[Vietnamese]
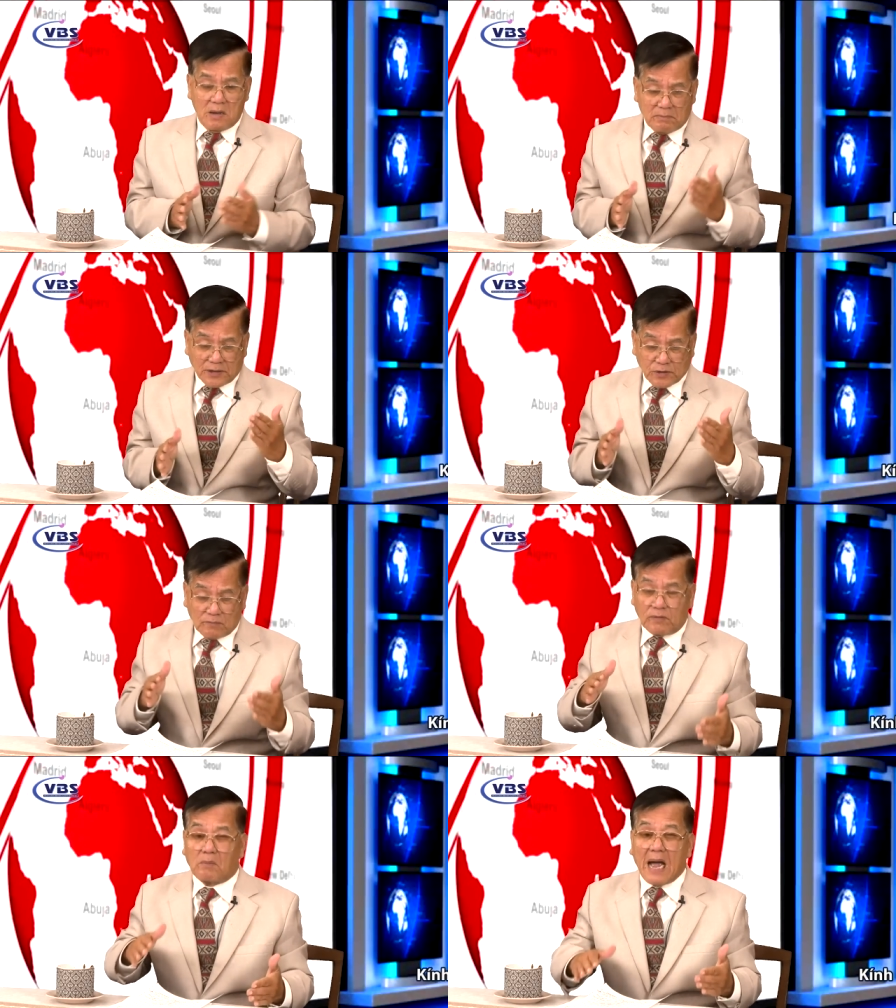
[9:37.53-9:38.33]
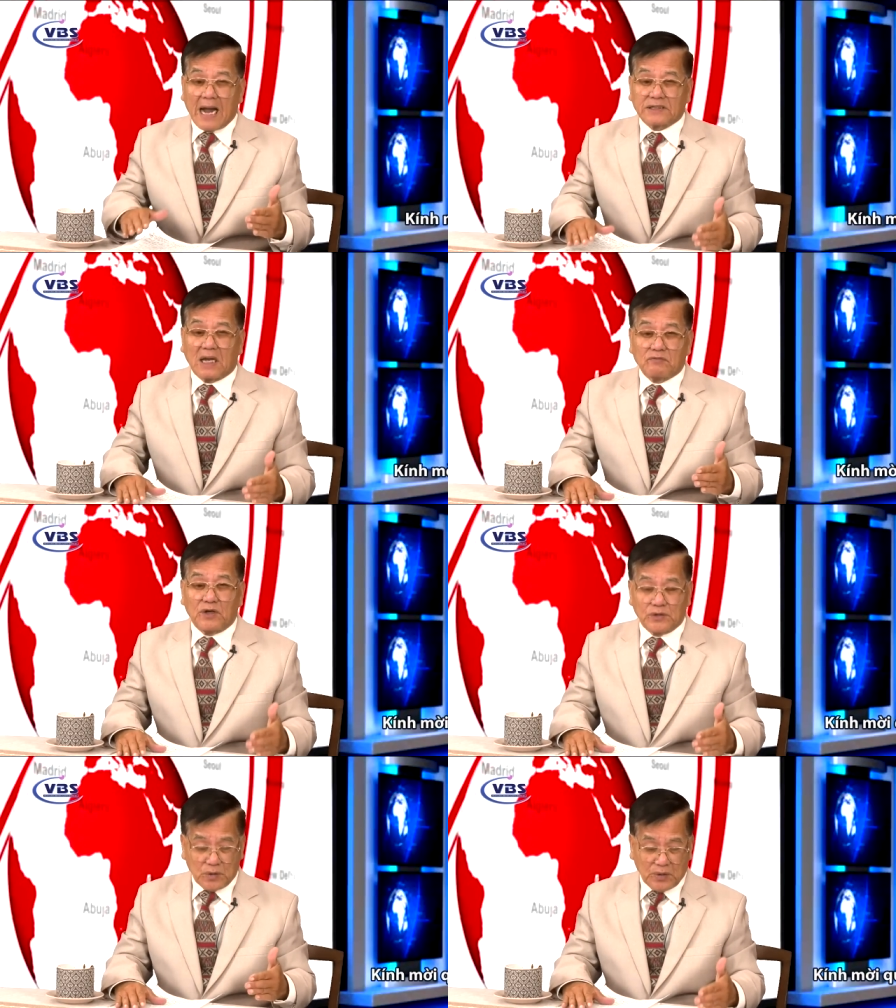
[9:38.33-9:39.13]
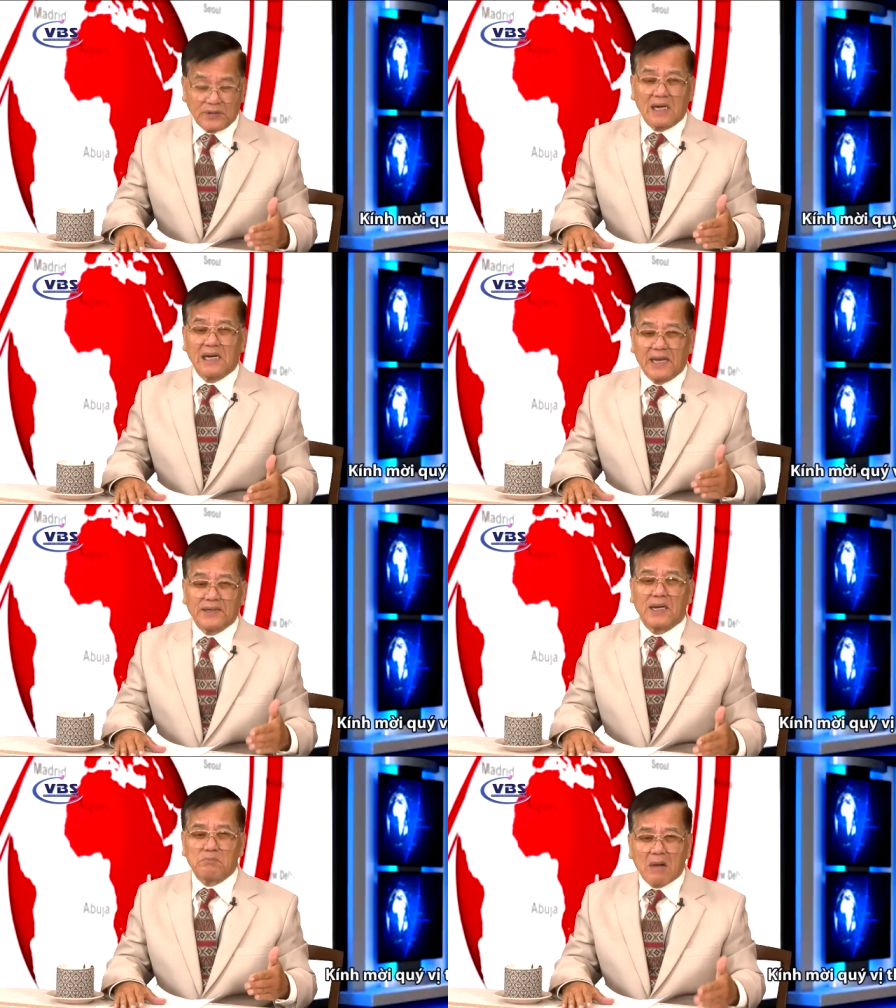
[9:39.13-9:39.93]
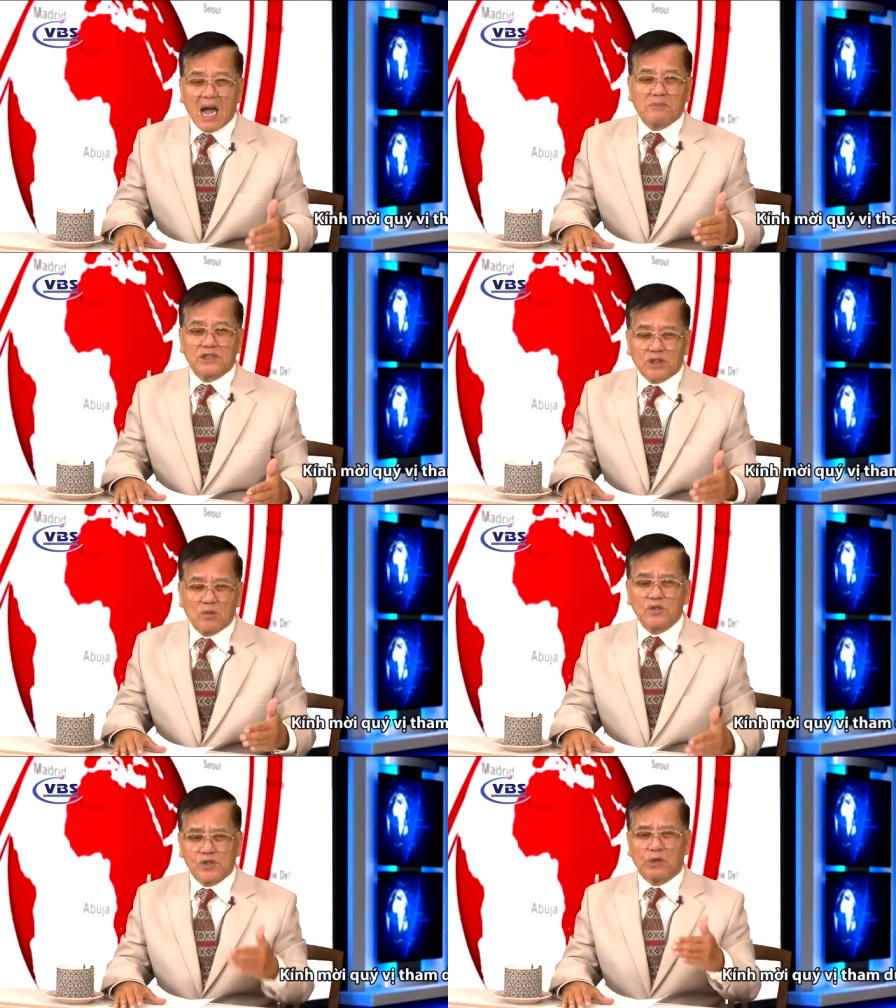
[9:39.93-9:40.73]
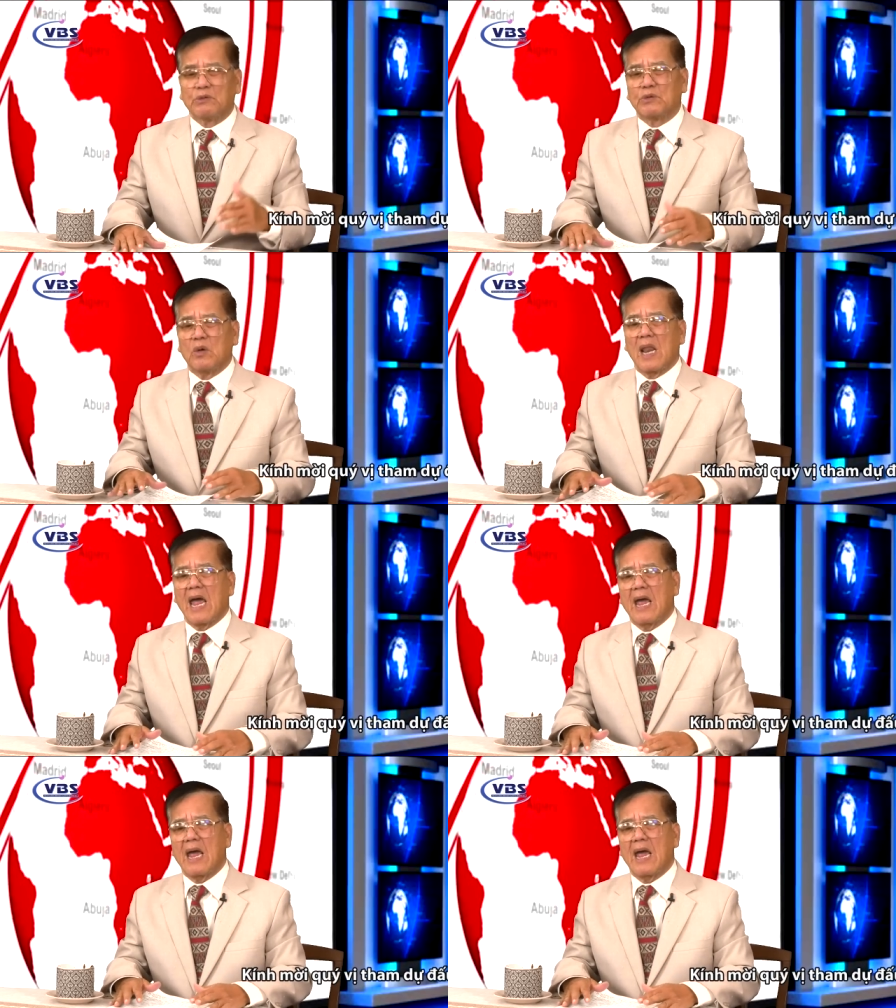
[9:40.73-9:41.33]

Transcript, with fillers: mà trong vòng hai tháng vừa rồi đã lên đến ba mươi sáu triệu đô la.